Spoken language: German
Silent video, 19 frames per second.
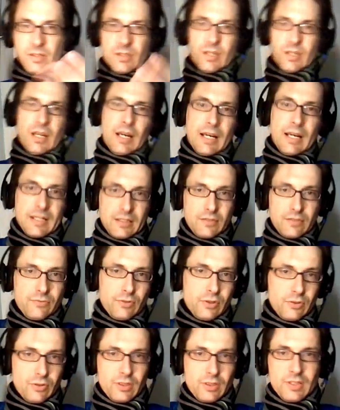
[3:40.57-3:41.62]
er, ist, er reitet
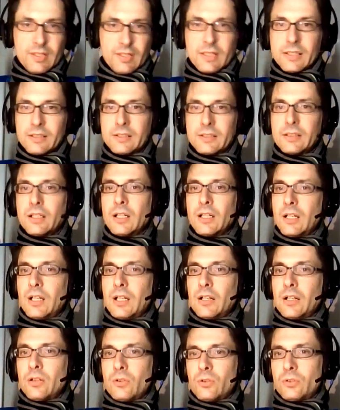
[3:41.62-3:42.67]
für eine tolle Sache
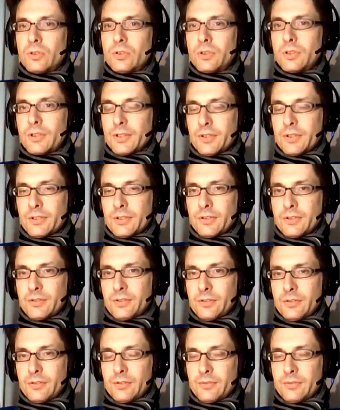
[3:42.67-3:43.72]
und äh,
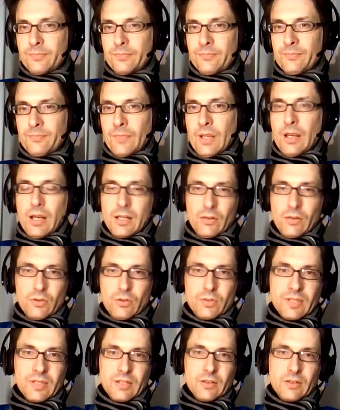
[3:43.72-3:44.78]
ähm, hat auch
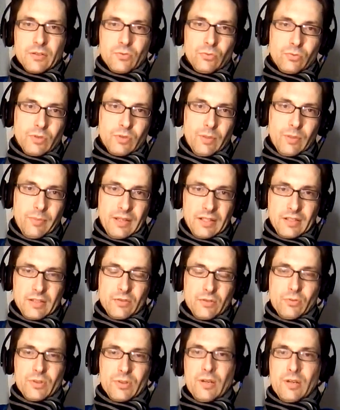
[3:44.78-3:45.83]
so ein bisschen so, er bringt
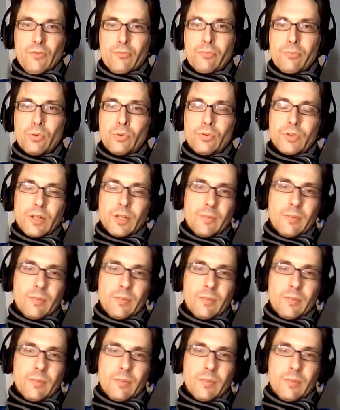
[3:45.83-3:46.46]
das so sehr auf den Punkt.